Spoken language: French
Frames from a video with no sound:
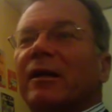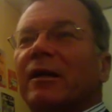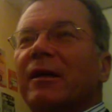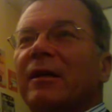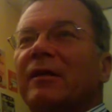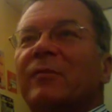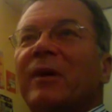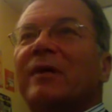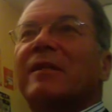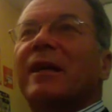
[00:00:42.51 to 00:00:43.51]

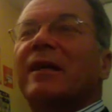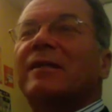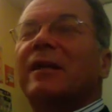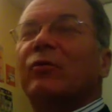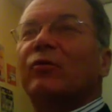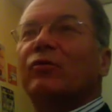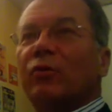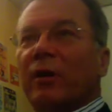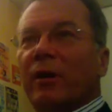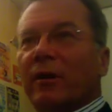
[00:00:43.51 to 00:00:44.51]
l'espace qui reste à
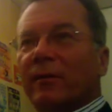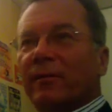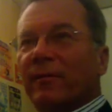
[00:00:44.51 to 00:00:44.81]
construire.